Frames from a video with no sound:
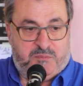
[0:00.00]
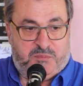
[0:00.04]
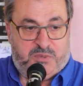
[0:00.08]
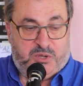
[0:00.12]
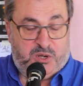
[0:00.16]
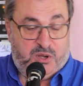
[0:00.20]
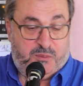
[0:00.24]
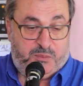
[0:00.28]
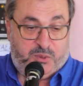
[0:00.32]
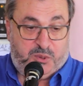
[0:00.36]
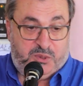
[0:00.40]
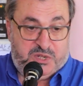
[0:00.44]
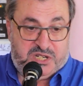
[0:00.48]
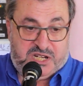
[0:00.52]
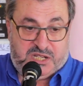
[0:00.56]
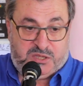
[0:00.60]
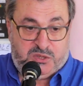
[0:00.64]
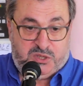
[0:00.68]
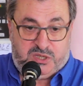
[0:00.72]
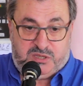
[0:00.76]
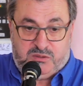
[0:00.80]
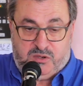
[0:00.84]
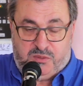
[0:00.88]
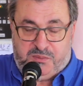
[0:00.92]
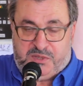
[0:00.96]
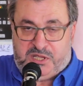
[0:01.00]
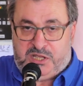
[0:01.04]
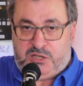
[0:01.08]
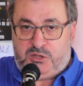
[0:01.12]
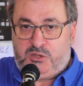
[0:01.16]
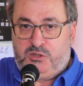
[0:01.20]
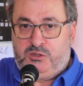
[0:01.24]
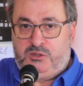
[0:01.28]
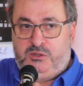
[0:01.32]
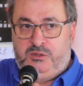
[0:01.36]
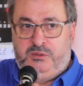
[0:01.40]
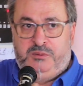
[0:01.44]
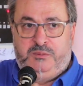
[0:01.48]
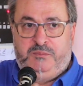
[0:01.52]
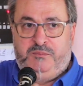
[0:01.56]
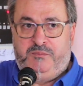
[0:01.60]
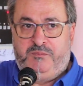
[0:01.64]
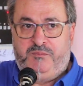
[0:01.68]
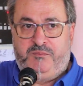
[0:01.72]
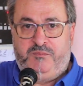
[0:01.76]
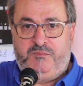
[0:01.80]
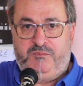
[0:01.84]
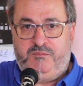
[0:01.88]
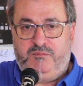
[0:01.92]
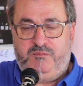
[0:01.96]
Pero aprovechando este momento,
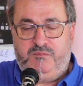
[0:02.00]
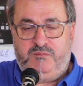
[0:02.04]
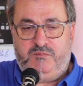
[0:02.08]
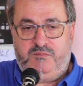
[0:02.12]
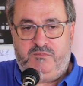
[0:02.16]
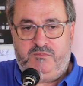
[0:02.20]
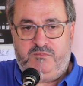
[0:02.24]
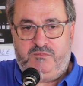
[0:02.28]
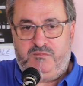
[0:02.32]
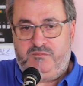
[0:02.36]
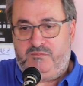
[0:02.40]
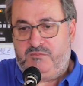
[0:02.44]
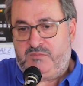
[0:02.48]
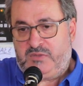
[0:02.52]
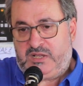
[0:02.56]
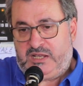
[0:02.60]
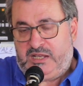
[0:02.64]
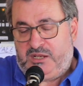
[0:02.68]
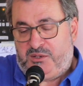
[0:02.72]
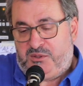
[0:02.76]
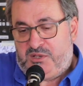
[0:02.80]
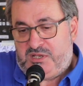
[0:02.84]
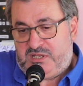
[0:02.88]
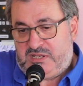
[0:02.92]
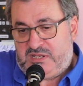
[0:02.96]
quiero